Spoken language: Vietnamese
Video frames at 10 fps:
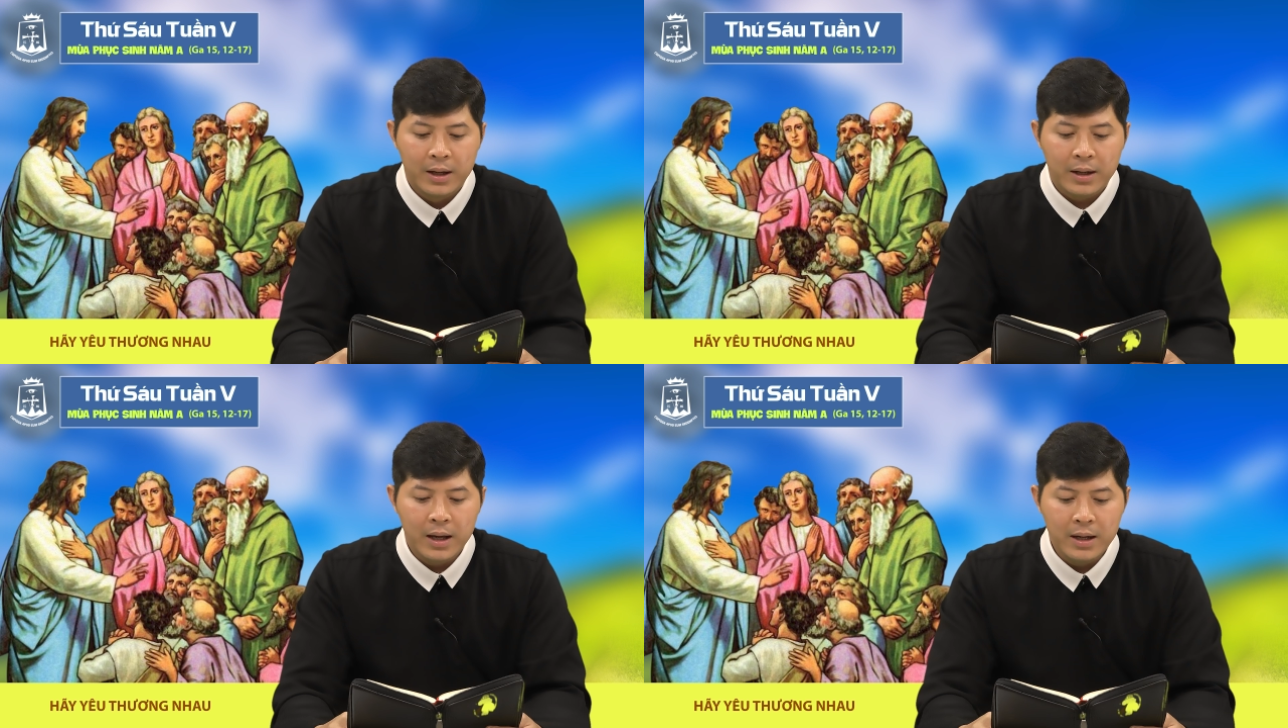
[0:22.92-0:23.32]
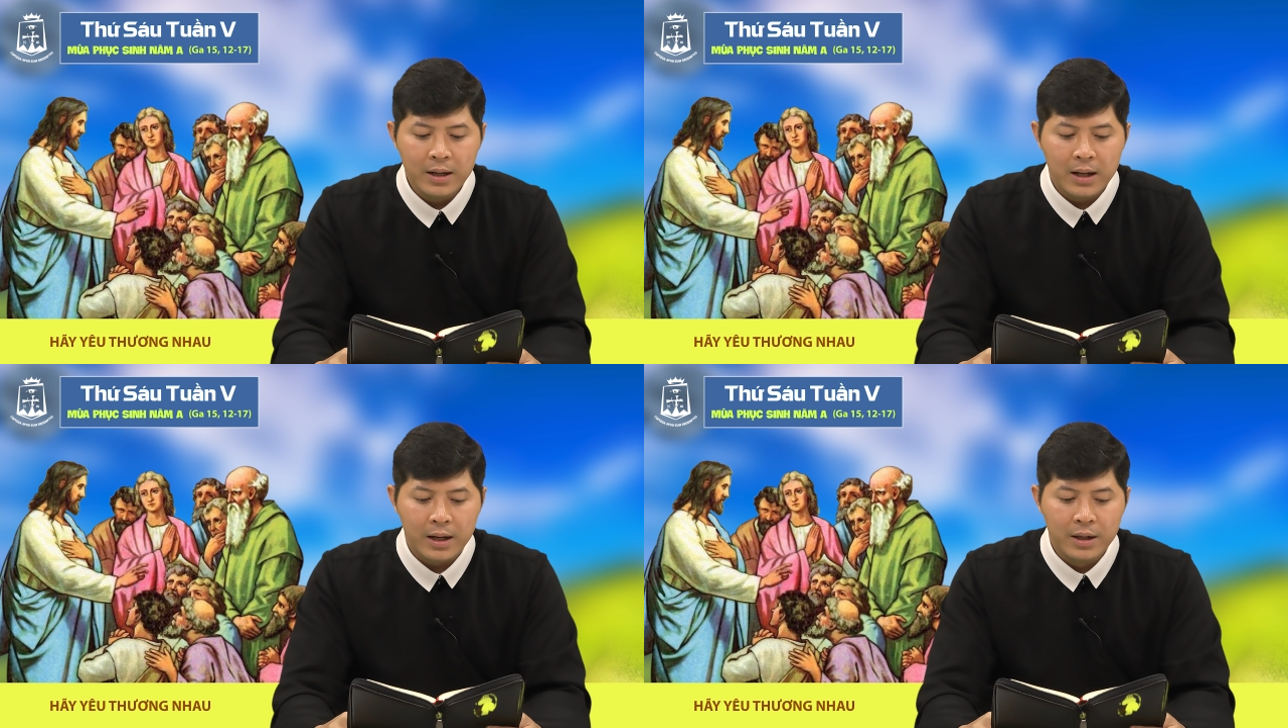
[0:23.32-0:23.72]

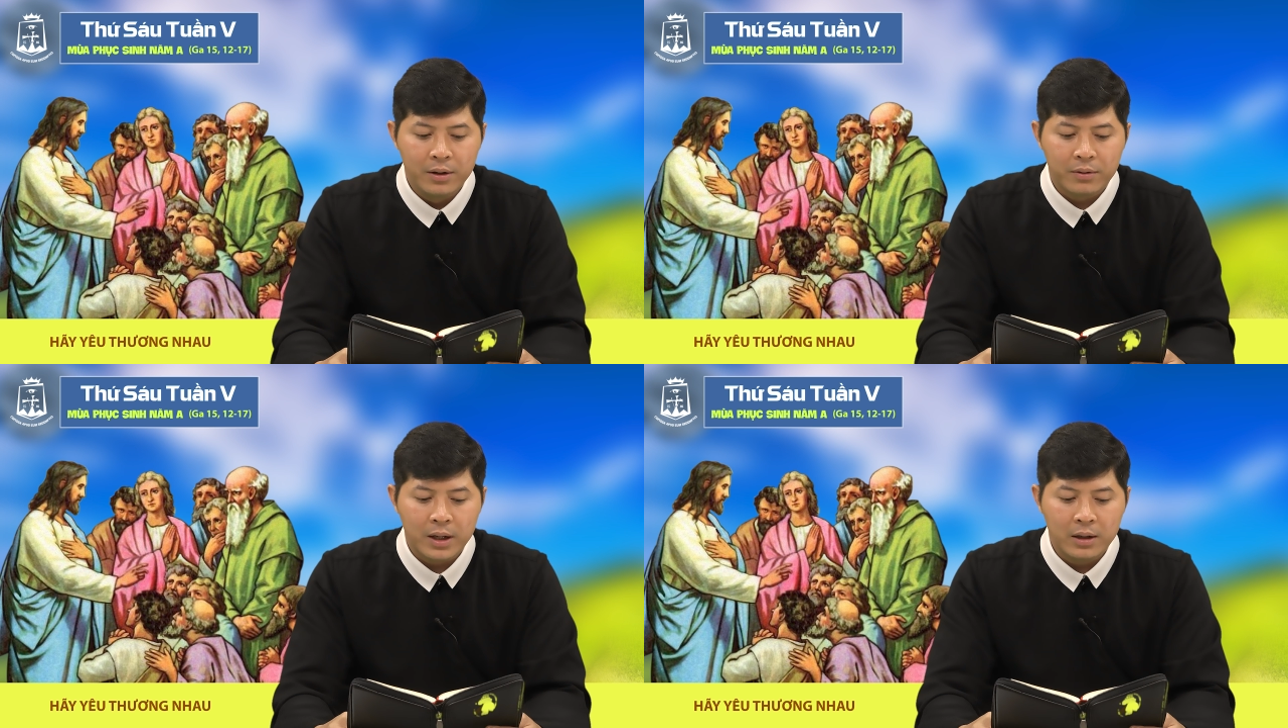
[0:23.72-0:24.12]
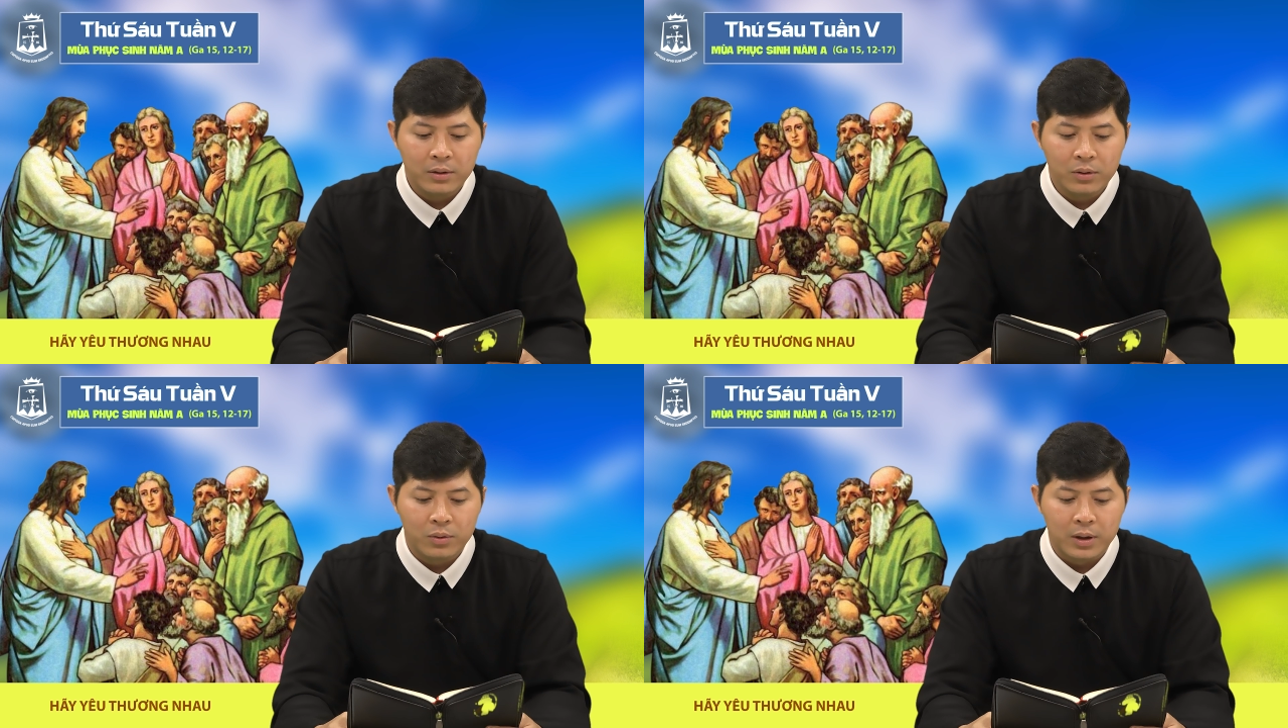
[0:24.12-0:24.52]
Đây là điều
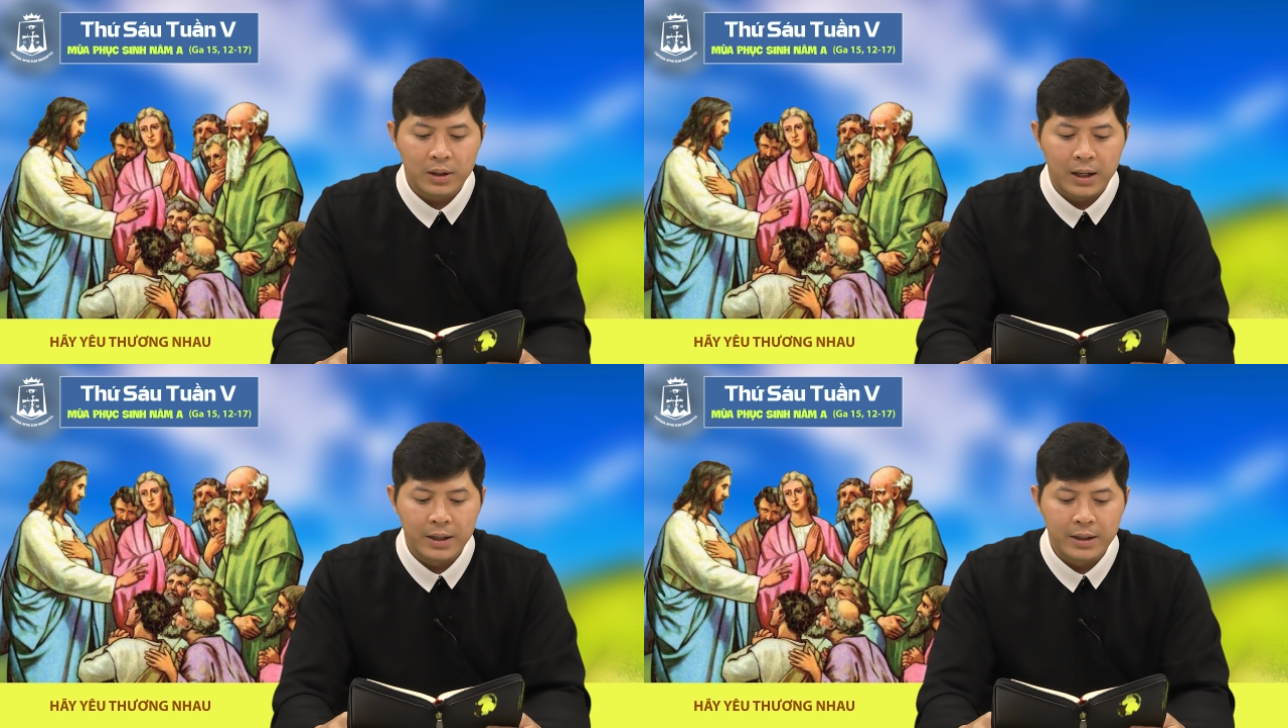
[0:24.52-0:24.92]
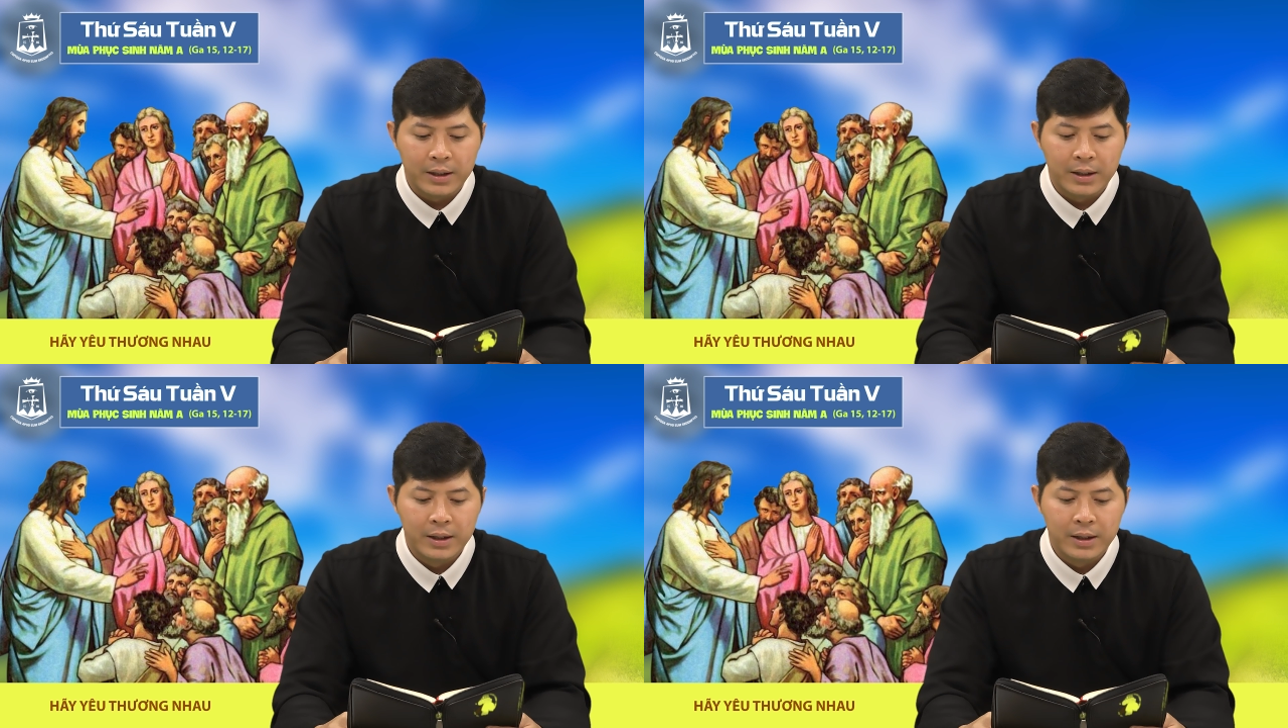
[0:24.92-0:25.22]
răn của thầy,